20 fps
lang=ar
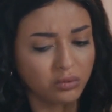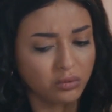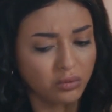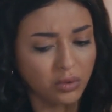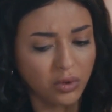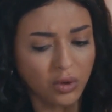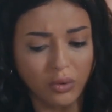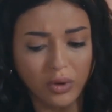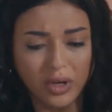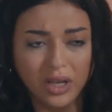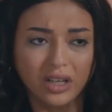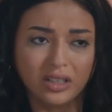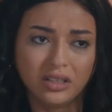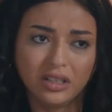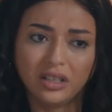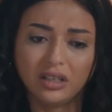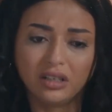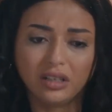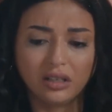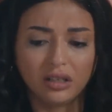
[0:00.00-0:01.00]
وهو يعني
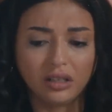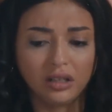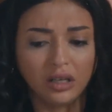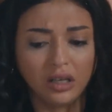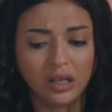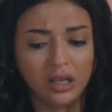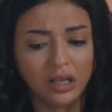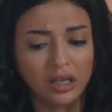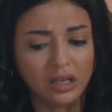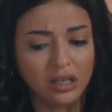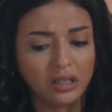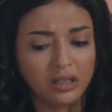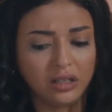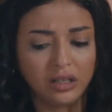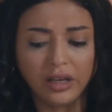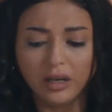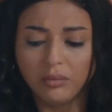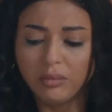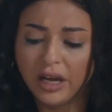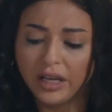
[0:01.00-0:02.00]
اللي
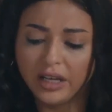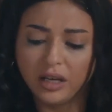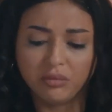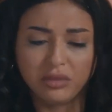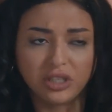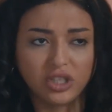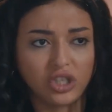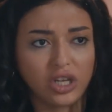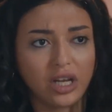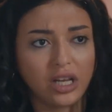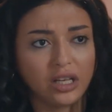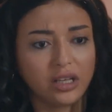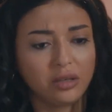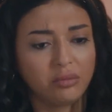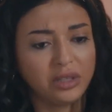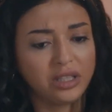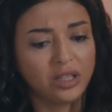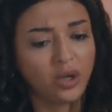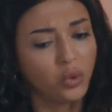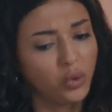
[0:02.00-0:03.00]
جلبها كان متشعلة
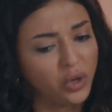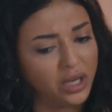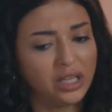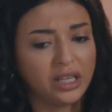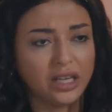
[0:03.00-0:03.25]
كبير ده هو اللي